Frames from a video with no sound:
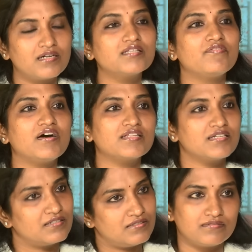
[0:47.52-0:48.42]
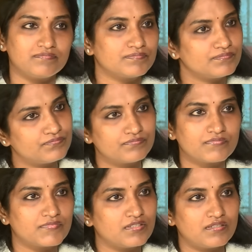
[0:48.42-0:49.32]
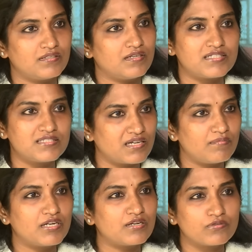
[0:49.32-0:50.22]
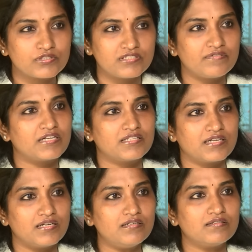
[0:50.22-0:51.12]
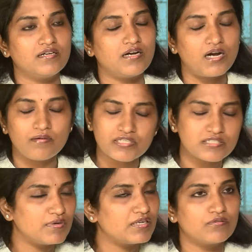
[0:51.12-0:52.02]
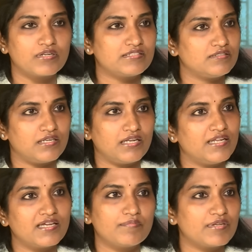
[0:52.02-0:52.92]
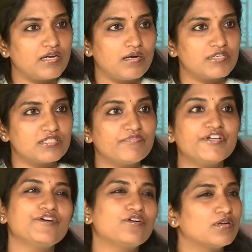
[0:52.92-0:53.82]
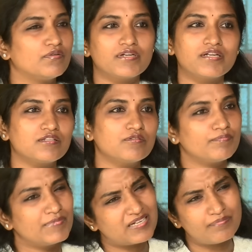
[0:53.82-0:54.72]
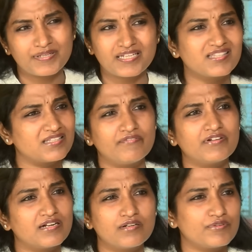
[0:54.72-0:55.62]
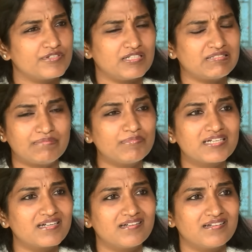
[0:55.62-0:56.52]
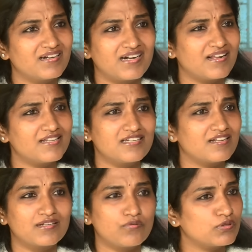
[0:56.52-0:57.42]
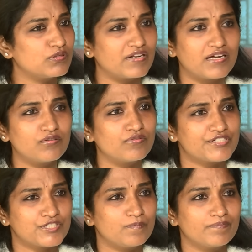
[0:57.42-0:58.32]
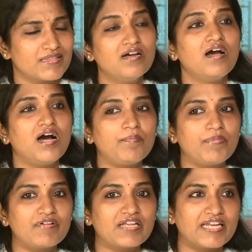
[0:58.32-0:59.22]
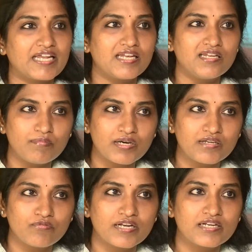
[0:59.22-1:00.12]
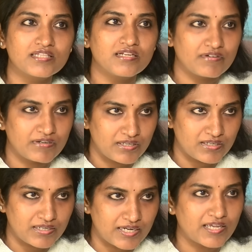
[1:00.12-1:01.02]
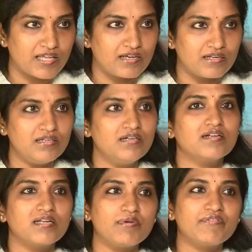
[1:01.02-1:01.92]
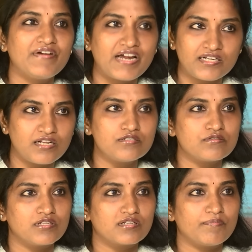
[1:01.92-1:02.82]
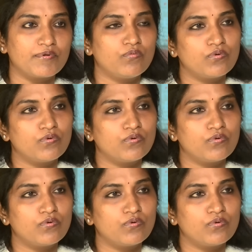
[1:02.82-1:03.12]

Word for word: அந்த வார்த்தைகள் அசிங்கமான கொச்ச வார்த்தைகள் ஆபாசமான ஒரு எல்லைக்கு மீறிய ஆபாசம் வீடியோ கொள்ளவான்றது மிகப்பெரிய தவறான ஒரு அது நம்மளுக்கு கலாச்சாரத்துக்கு ஒத்து வராத ஒரு விஷயம் அப்போ அவர் என்ன என்ன மாதிரி ஒரு எண்ணத்தில் அவர் நினைக்கிறாரு நம்ம வேண்டான்னு சொன்னதுக்கப்புறம்